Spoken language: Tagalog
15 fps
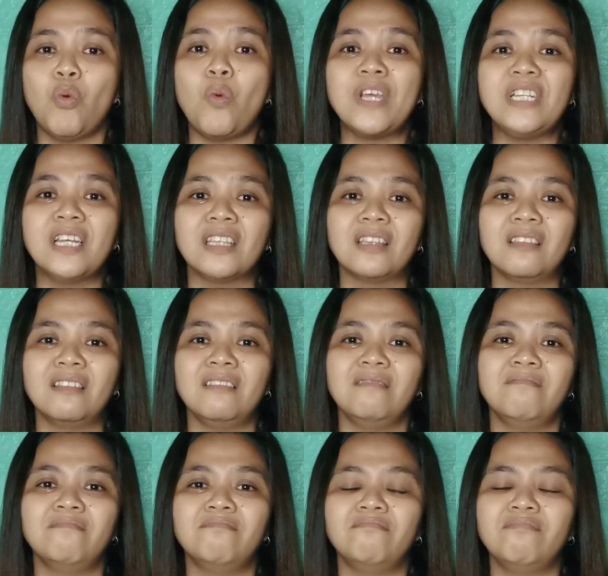Why not
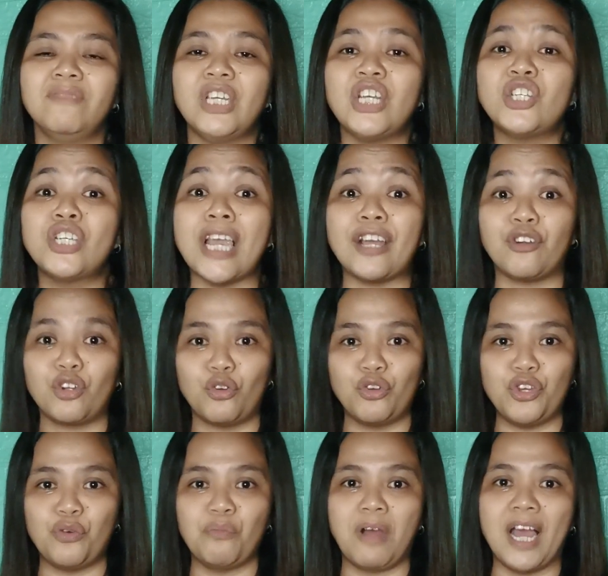i-share
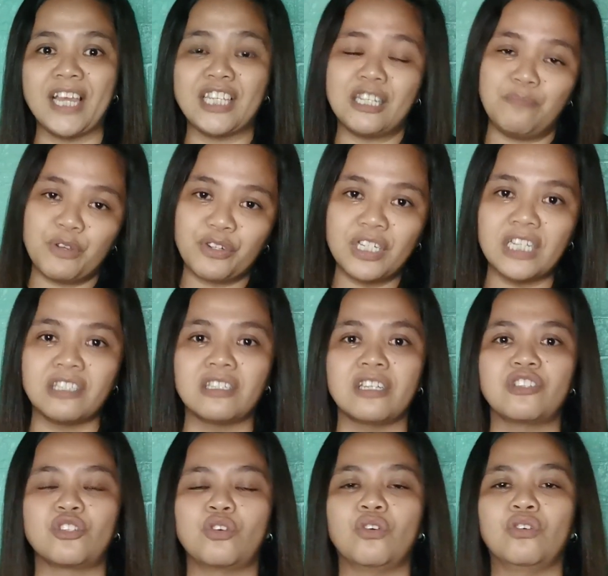ko yung mga
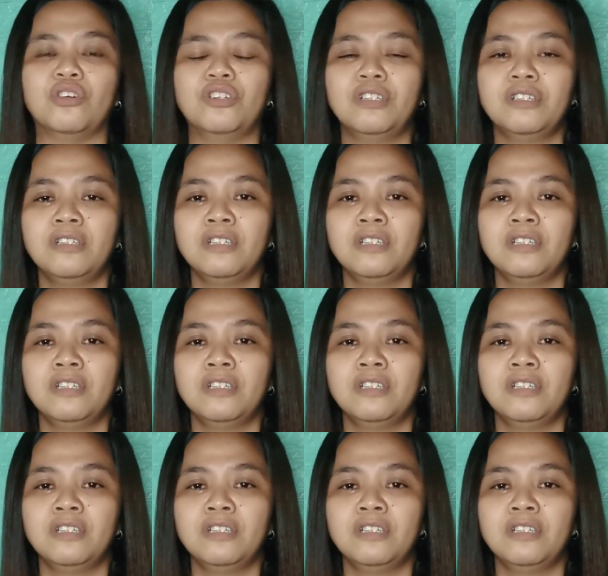experiences ko